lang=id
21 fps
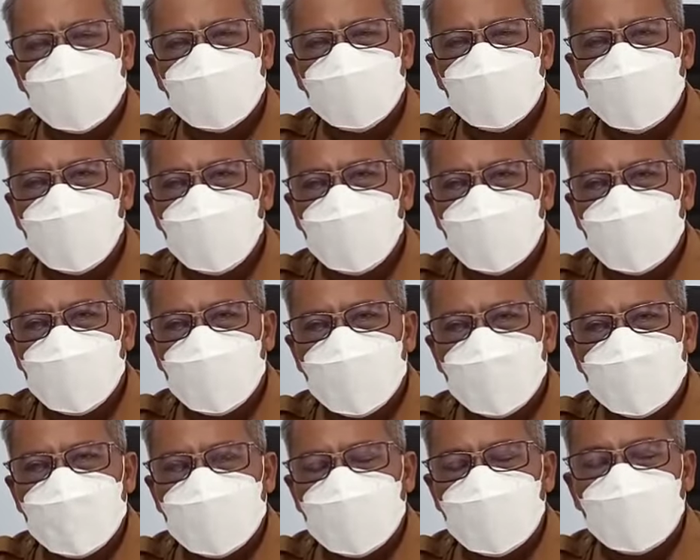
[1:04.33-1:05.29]
dengan belut
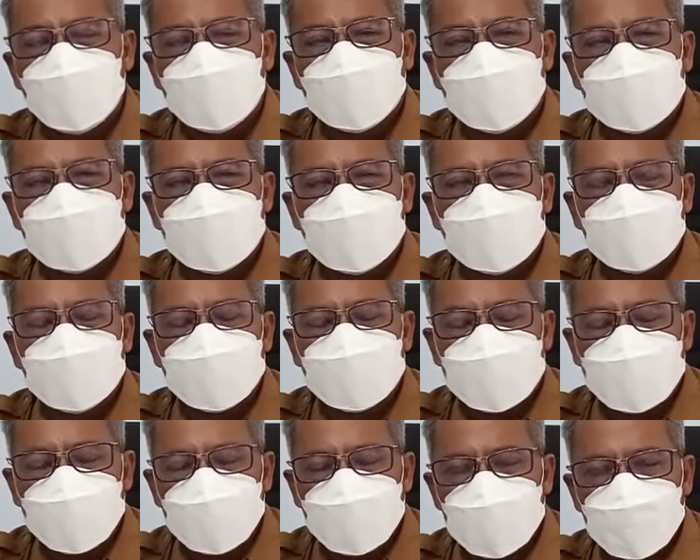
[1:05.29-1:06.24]
itu sah-sah
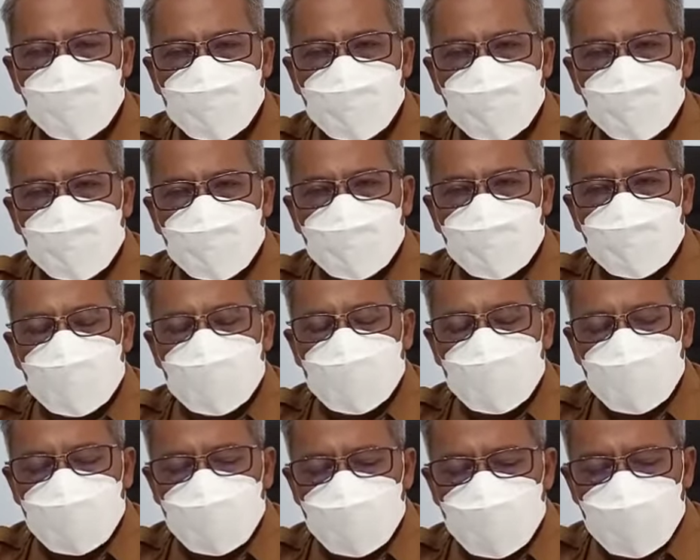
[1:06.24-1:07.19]
saja.
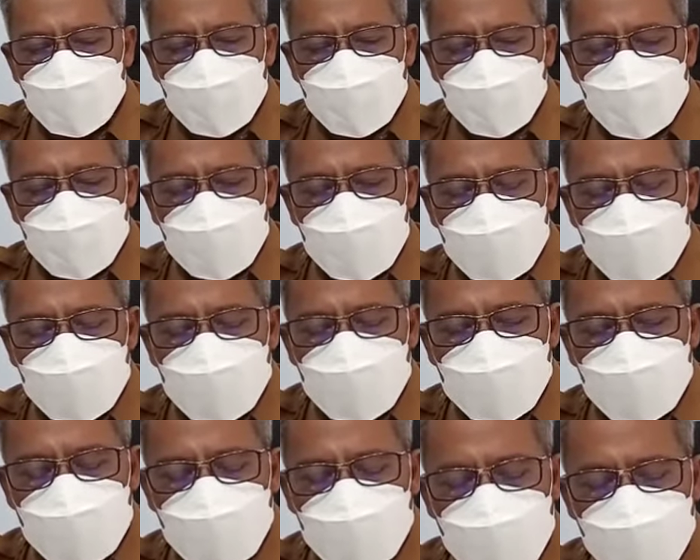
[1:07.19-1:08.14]
Nah,
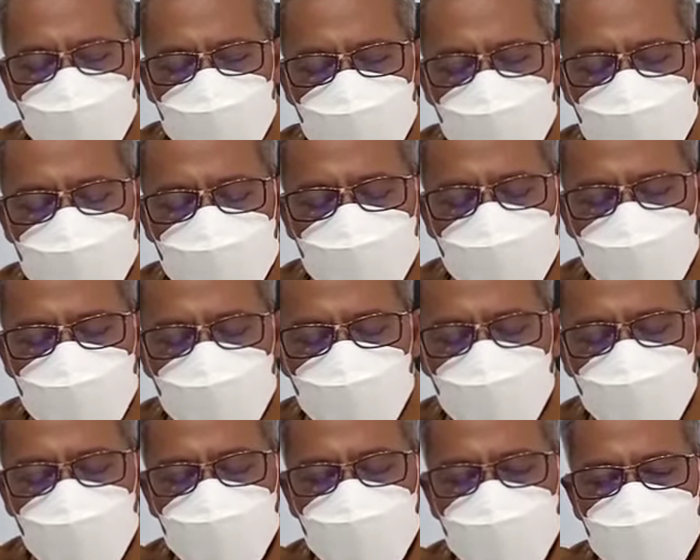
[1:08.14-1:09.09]
kaitannya dengan
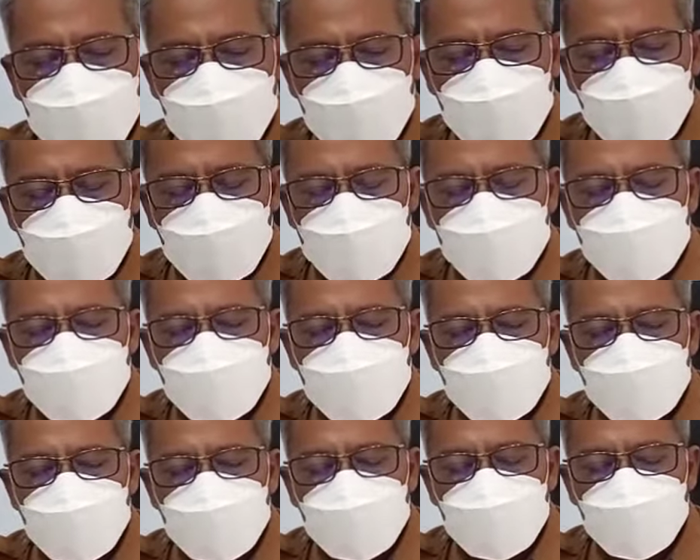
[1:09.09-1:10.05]
itu maka
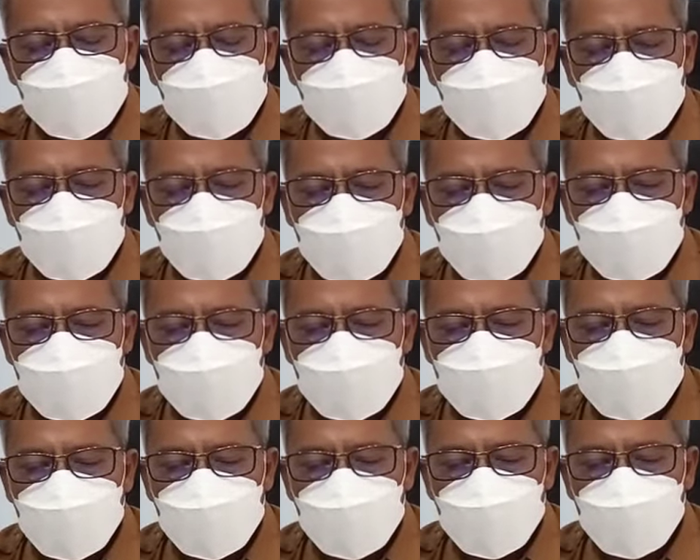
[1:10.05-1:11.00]
di
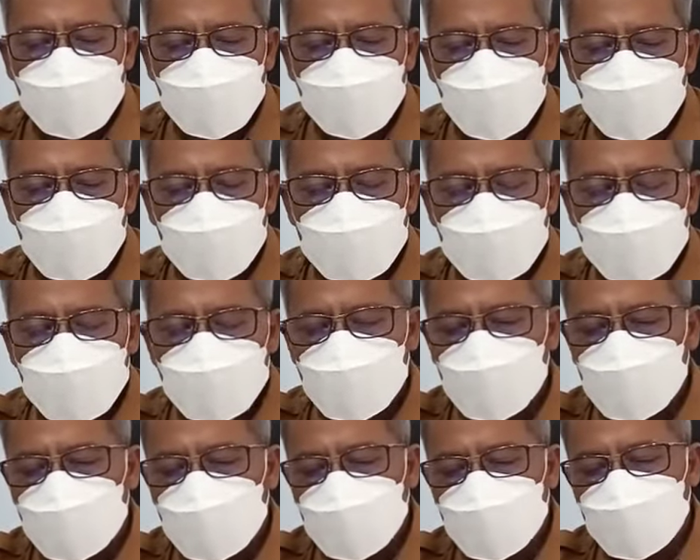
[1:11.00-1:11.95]
pemerintah daerah Kabupaten
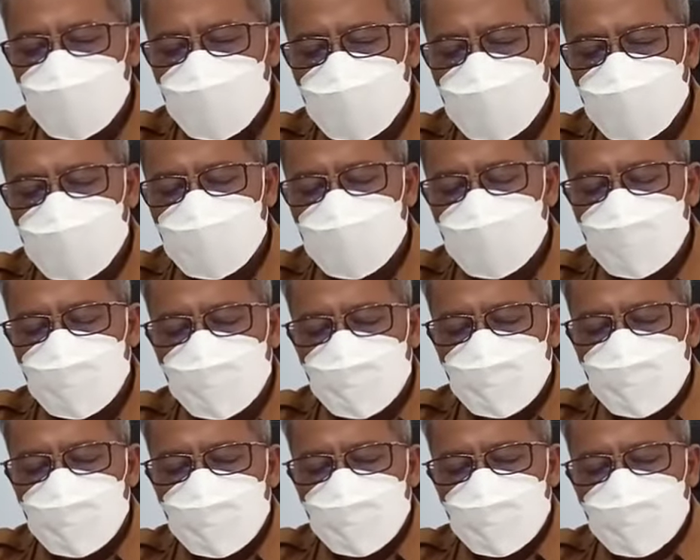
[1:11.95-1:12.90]
Kuteng Barat
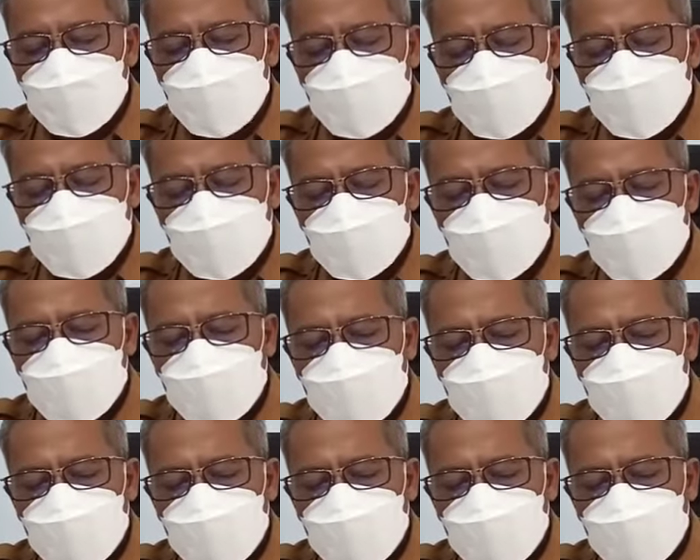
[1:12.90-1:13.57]
eh,